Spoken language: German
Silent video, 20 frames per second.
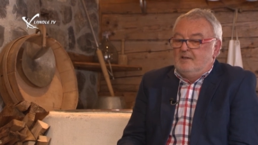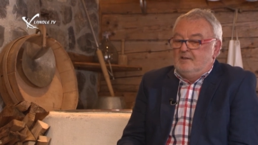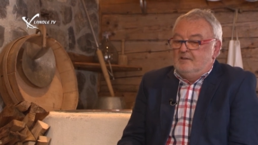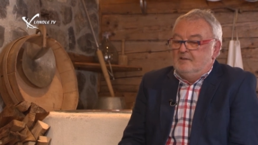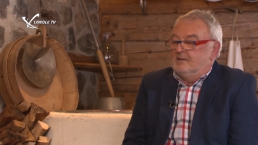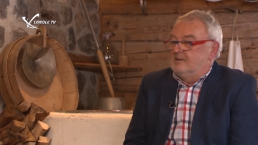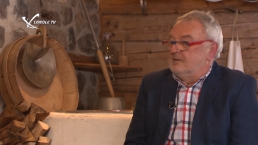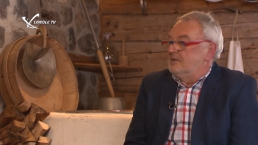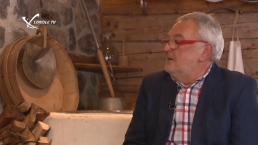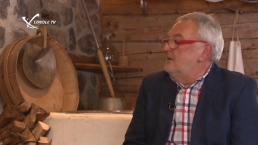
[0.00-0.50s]

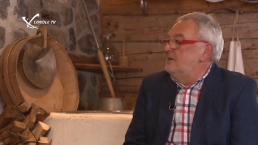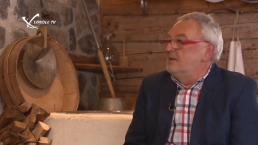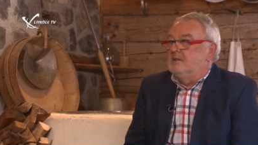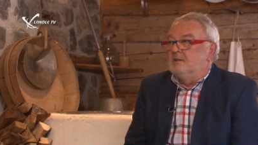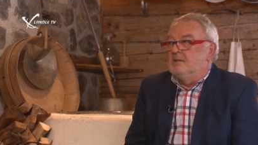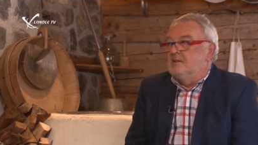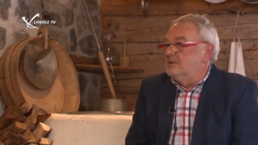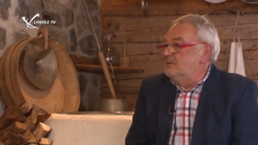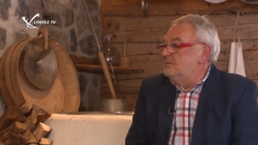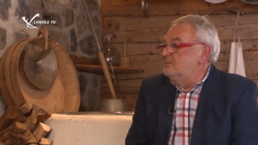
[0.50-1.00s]
natürlich
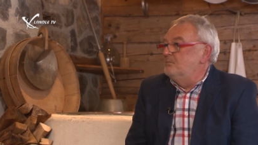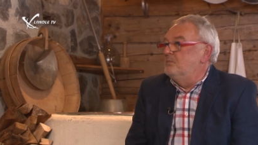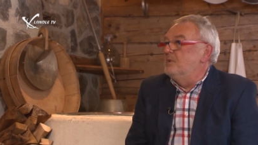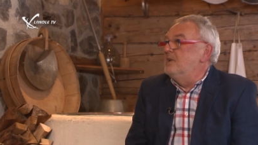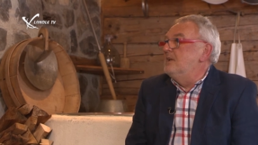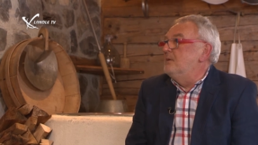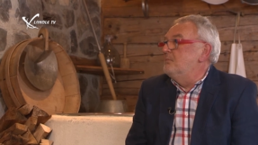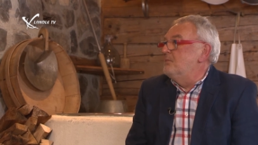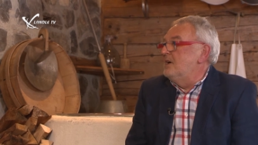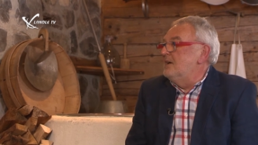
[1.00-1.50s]

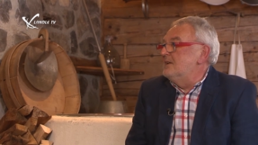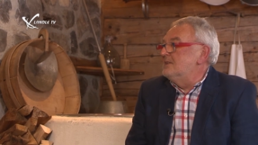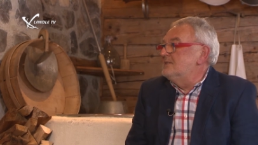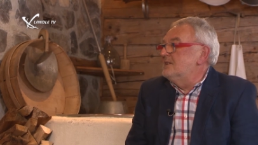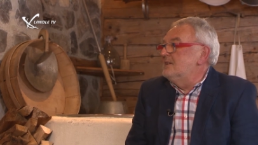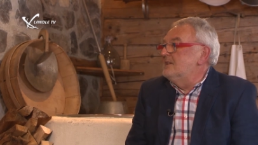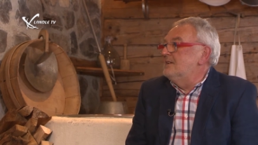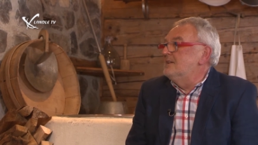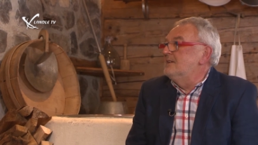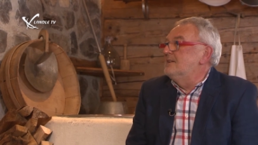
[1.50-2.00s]
minimal
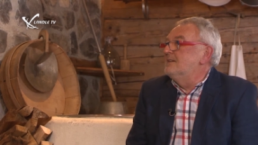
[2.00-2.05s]
sein.